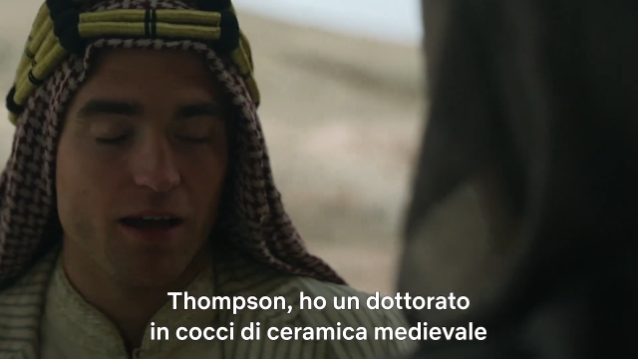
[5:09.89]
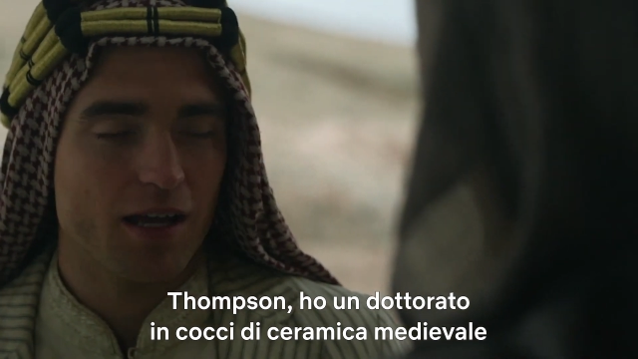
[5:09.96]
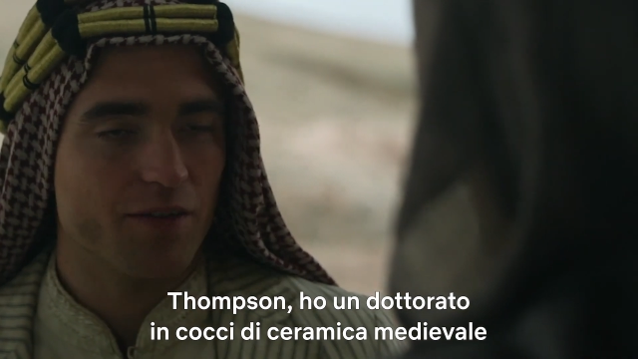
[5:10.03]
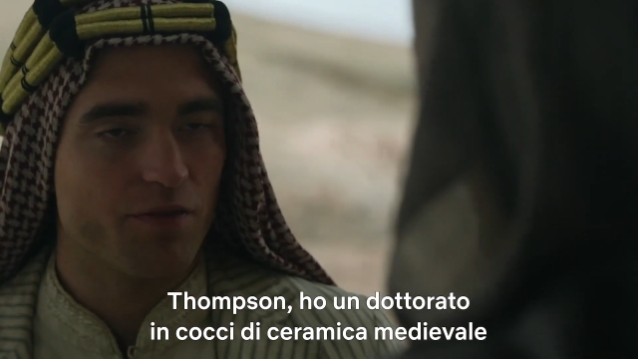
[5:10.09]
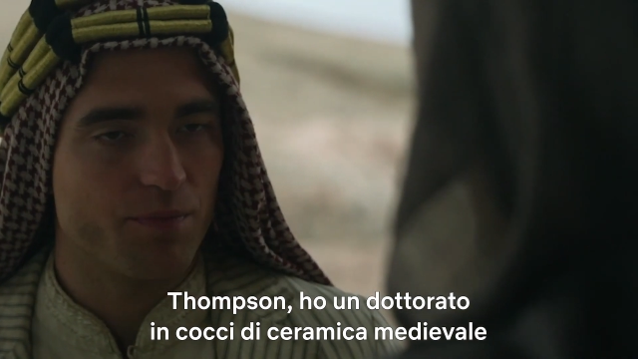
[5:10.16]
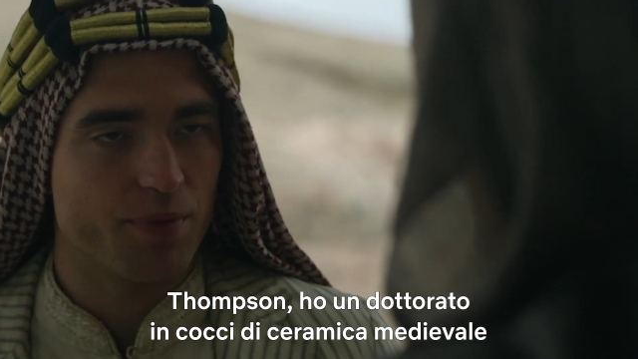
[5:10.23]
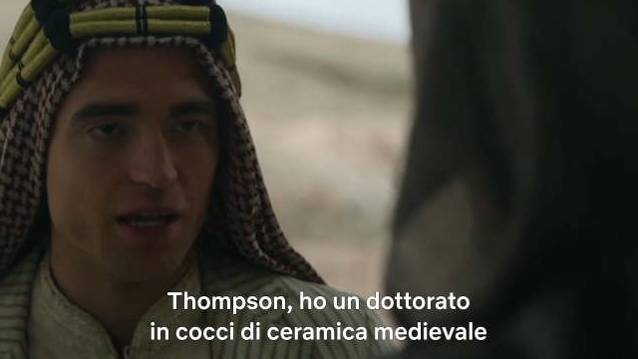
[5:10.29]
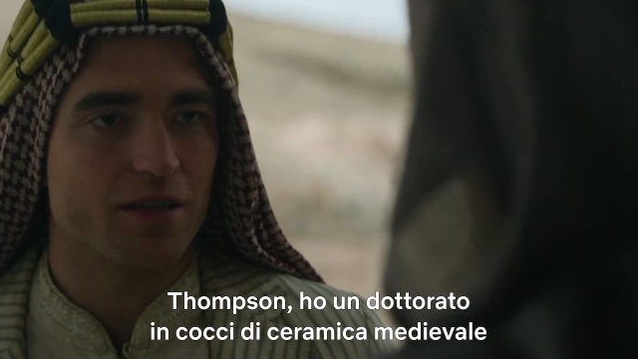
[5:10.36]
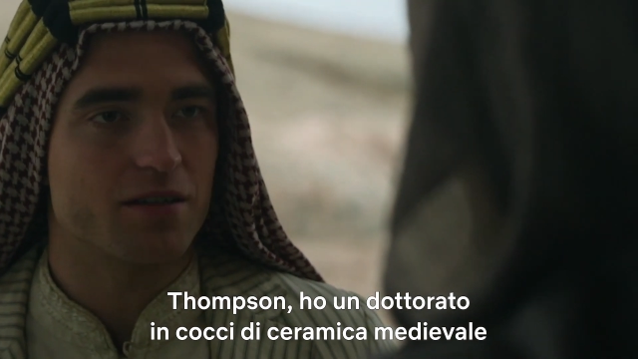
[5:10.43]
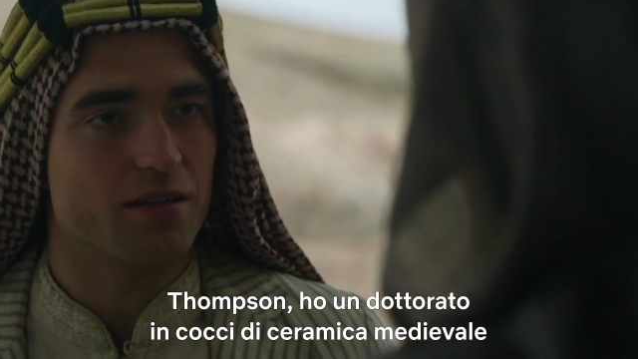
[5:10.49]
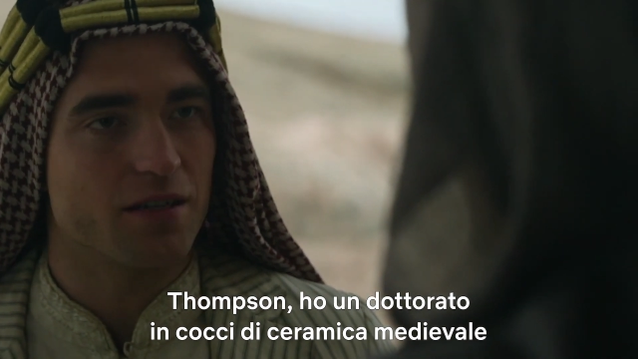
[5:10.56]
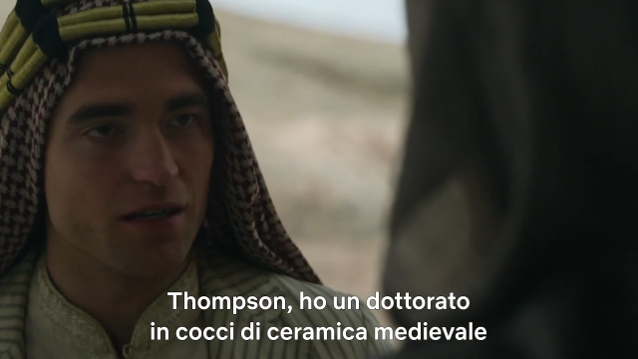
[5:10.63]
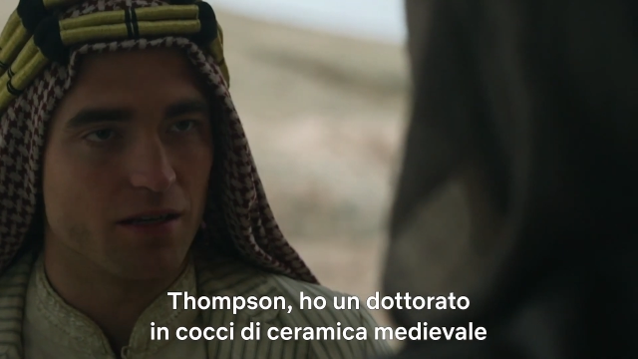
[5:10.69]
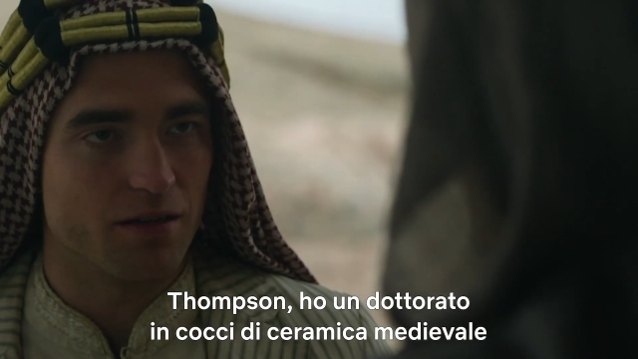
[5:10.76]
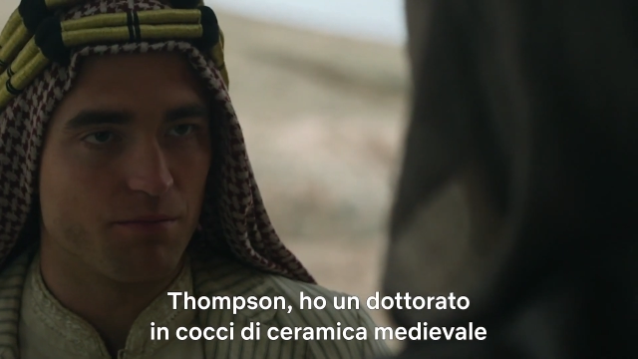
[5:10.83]
I have a
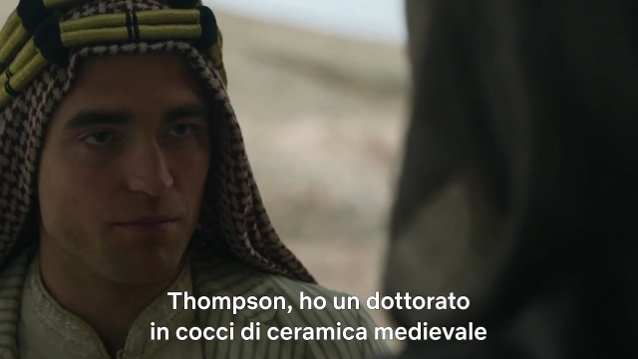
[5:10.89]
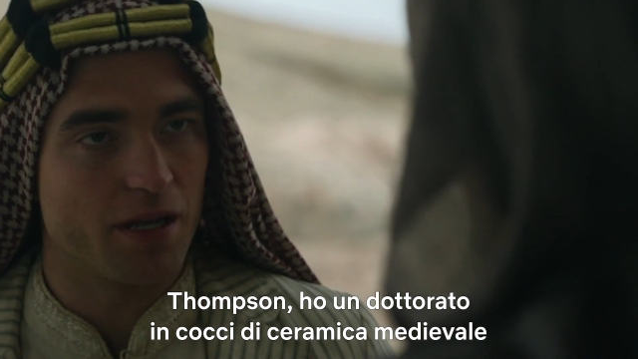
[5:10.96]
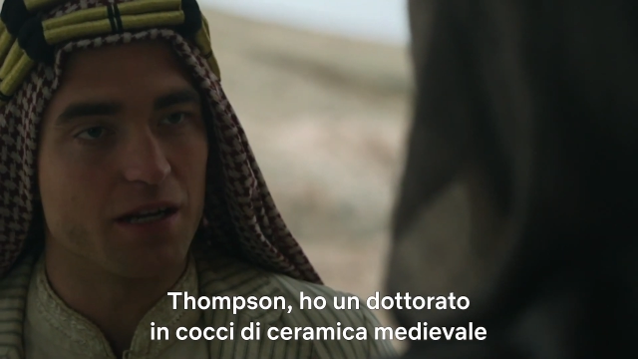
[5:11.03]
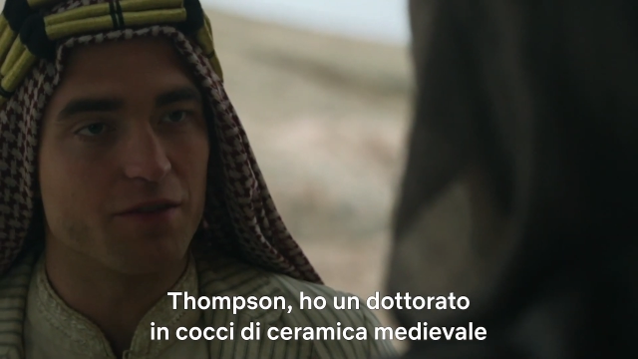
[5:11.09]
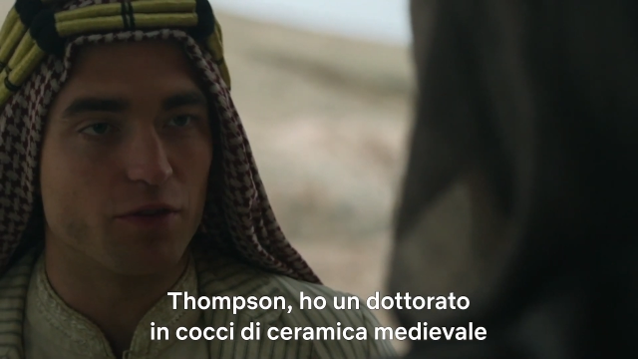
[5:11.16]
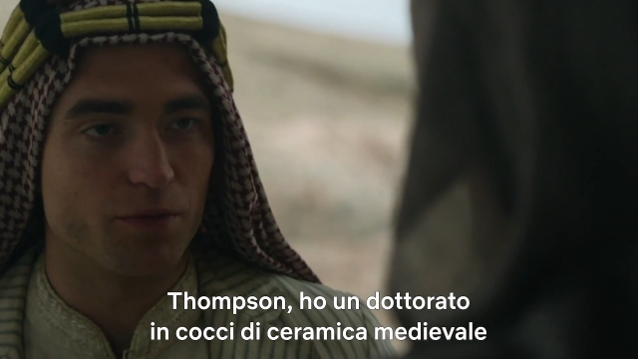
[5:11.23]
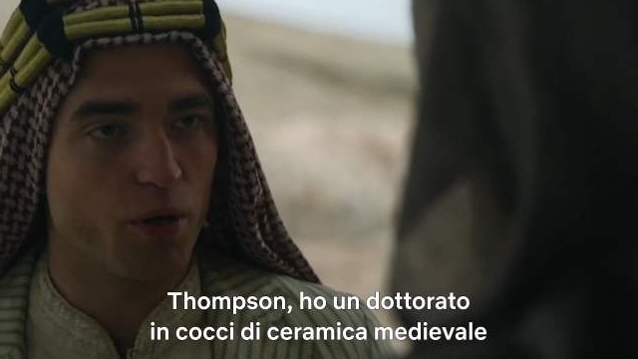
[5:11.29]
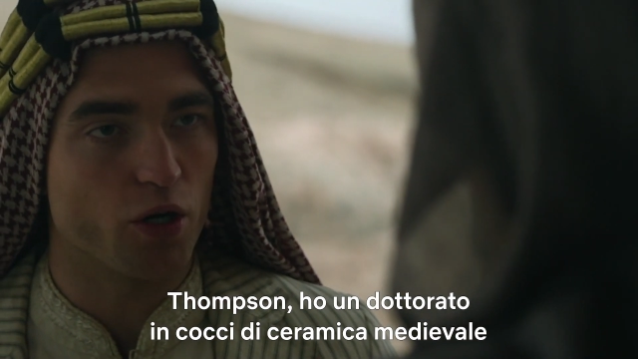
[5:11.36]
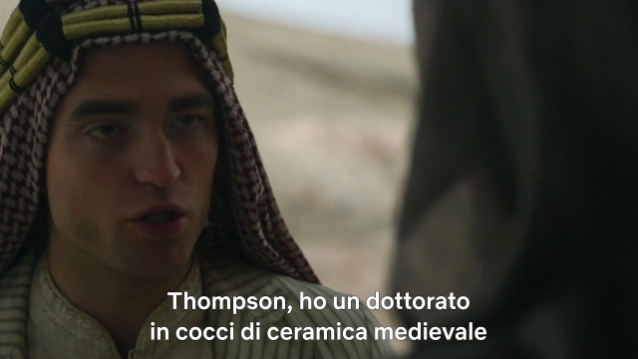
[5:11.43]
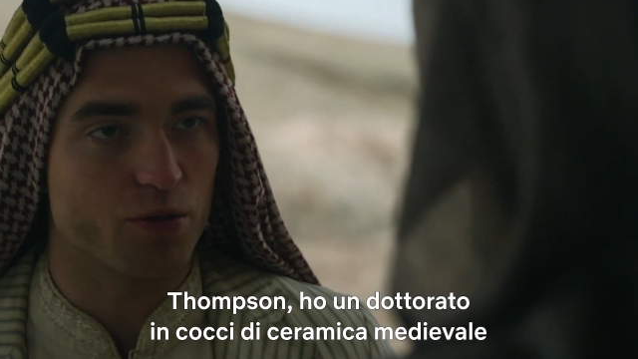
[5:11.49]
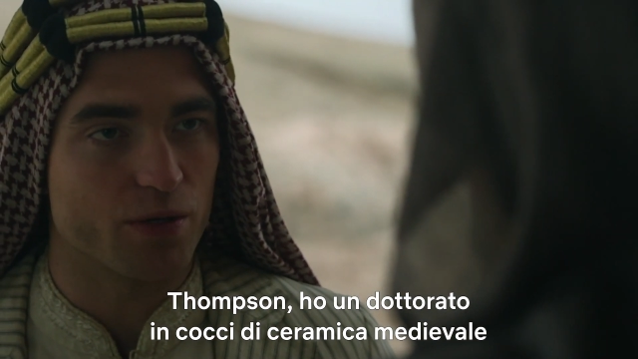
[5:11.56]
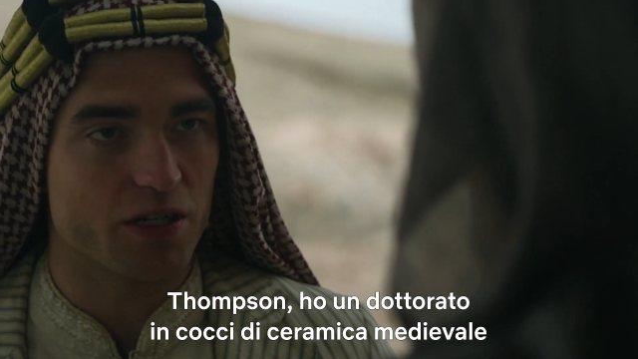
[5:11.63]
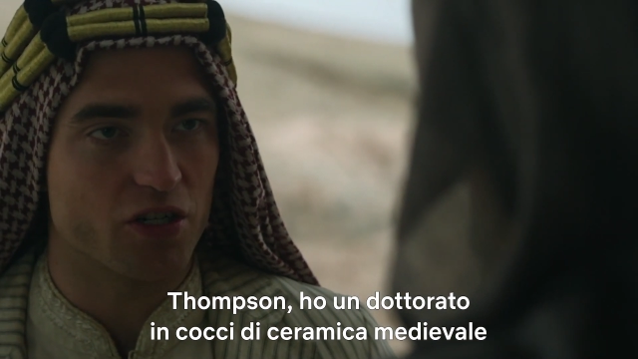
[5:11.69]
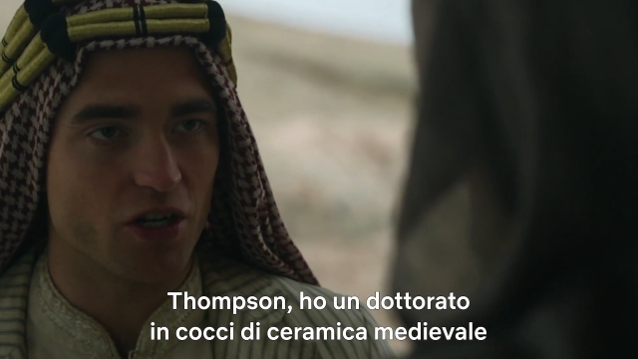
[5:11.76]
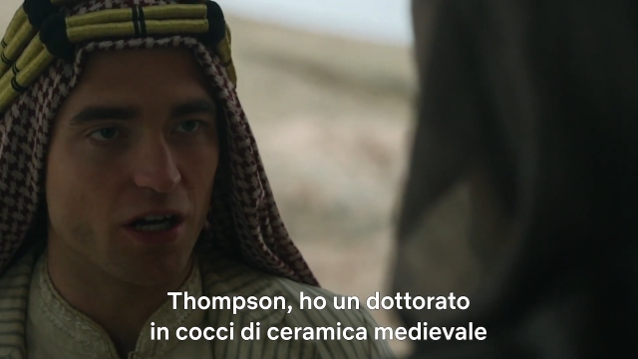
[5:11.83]
PhD in medieval
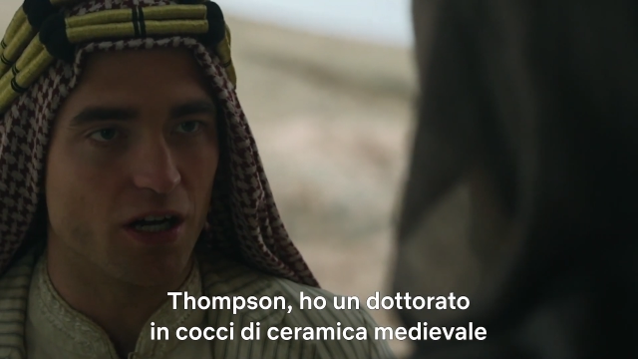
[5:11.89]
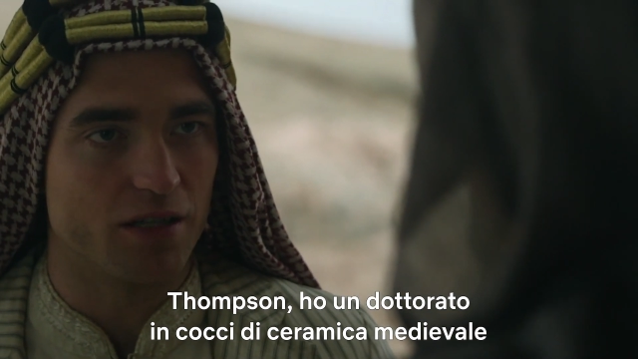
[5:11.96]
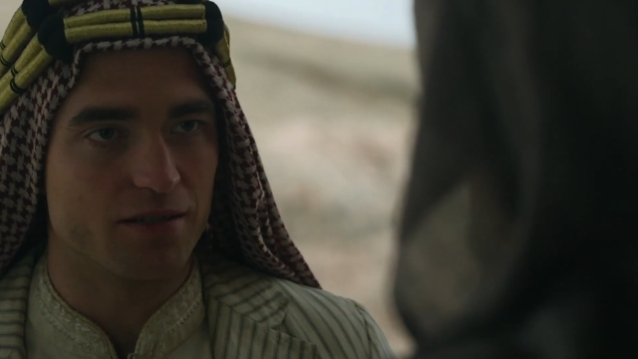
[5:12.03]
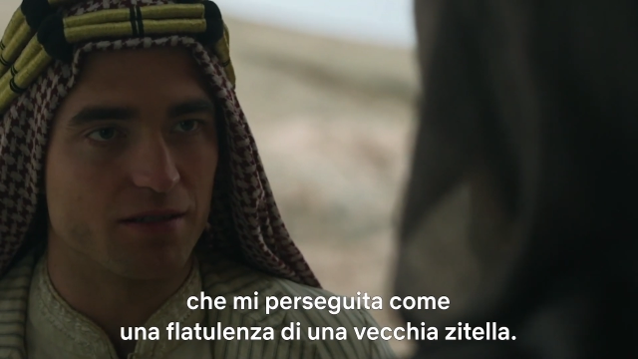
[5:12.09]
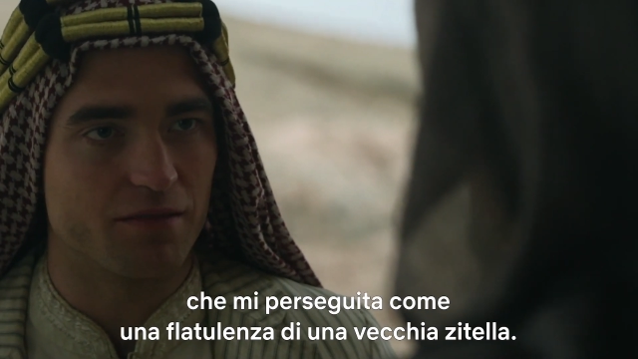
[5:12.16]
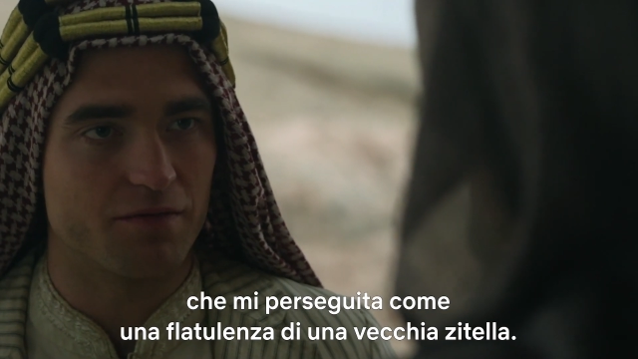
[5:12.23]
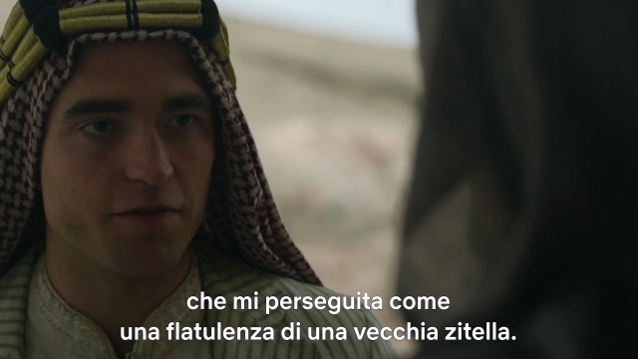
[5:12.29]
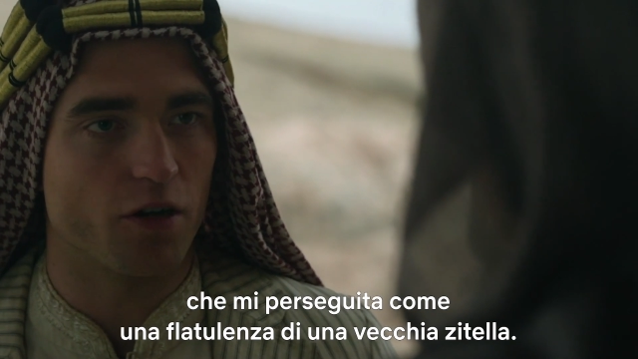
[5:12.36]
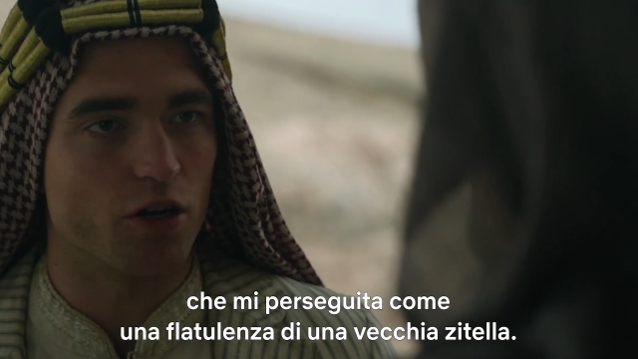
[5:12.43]
pottery shards and it